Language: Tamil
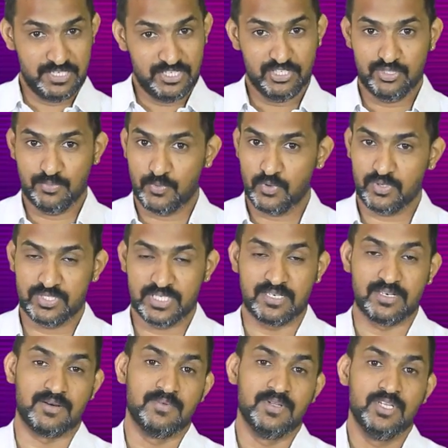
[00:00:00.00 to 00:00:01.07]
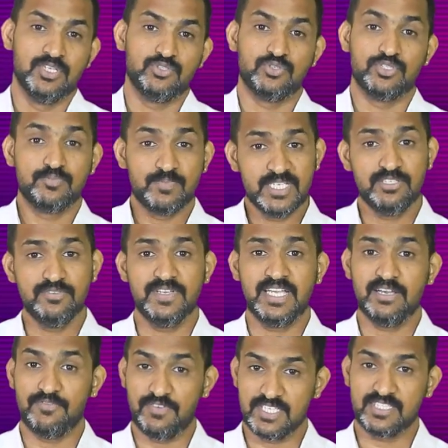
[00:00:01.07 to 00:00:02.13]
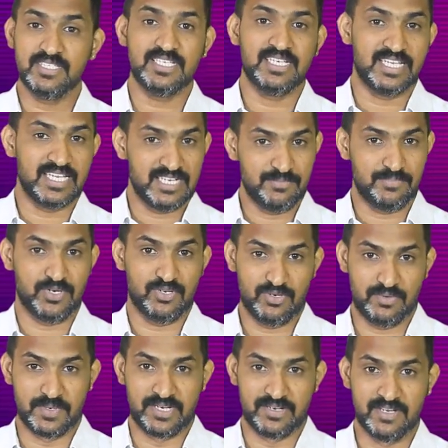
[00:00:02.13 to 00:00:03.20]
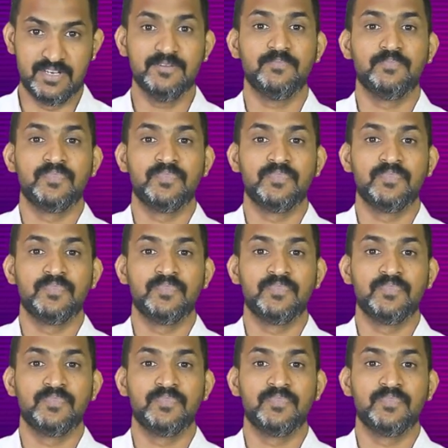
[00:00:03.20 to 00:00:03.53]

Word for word: இன்டர்ன்ஷிப் போக செய்யலாம் ஸோ ஸ்பெசிஃபிக்காக ஃபஸ்ட் திங் நீங்கள் என்ன பண்ணணும் அப்படின்னா